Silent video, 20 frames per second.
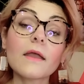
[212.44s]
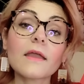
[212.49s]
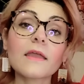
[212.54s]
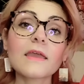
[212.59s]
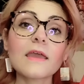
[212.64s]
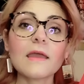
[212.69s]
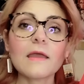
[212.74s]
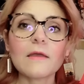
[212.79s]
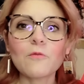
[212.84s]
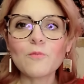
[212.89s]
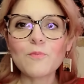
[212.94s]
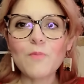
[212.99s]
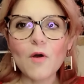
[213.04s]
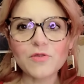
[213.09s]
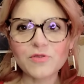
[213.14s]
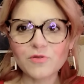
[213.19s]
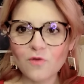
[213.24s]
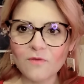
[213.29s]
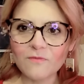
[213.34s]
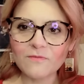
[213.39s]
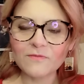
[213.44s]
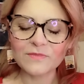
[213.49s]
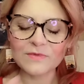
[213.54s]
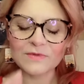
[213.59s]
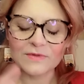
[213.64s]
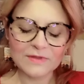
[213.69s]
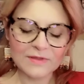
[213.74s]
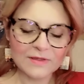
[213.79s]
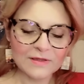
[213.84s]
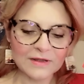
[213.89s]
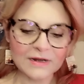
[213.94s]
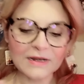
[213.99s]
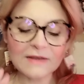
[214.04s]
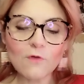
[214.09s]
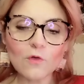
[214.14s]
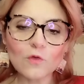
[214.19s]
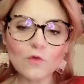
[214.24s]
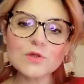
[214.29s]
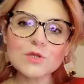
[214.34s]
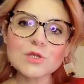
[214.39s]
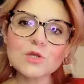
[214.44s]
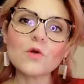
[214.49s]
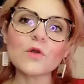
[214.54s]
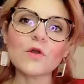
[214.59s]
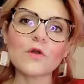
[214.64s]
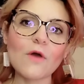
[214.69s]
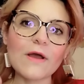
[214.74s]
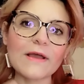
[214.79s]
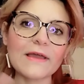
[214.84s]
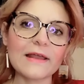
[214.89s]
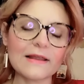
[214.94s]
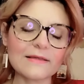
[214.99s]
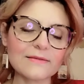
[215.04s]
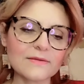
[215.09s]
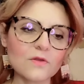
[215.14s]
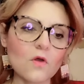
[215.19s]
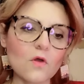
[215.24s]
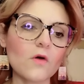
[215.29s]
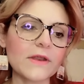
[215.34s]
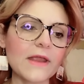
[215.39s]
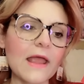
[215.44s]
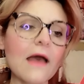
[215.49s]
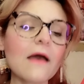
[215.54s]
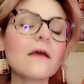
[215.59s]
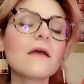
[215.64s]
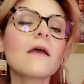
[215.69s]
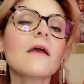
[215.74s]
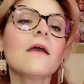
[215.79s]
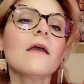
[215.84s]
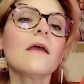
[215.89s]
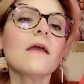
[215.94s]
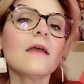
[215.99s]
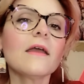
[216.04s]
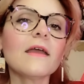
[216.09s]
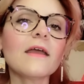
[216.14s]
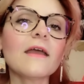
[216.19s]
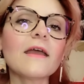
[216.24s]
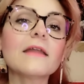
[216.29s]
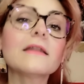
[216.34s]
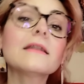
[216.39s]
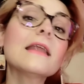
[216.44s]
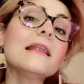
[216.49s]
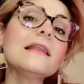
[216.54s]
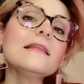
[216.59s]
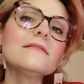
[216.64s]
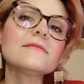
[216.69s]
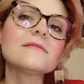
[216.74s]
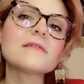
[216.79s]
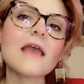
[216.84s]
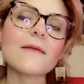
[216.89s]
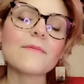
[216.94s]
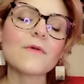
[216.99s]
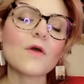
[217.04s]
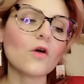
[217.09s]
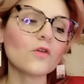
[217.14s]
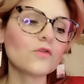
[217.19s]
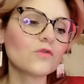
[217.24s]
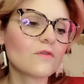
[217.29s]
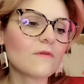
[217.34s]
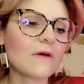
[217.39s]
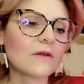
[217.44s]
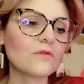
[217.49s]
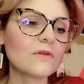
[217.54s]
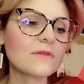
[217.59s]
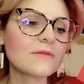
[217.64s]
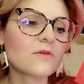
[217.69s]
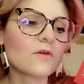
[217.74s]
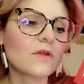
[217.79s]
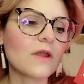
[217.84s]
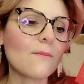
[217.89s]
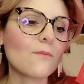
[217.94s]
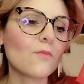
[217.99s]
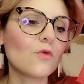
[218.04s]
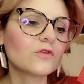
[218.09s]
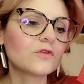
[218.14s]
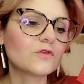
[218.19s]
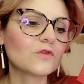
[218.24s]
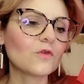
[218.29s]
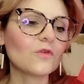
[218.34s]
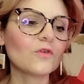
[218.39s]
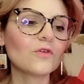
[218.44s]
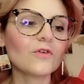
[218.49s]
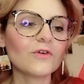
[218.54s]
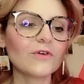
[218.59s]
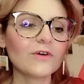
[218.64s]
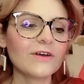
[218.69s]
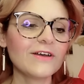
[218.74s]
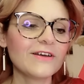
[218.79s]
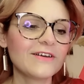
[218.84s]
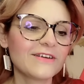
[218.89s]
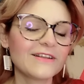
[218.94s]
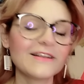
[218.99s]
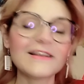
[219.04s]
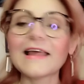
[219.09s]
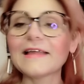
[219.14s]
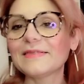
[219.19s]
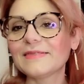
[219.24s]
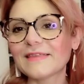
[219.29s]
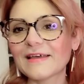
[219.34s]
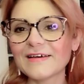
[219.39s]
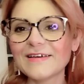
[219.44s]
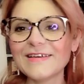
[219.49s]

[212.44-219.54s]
che un po' scon- mh, mm, rivoluzionano anche la storia, eh, nell'insieme ho trovato la storia molto lenta.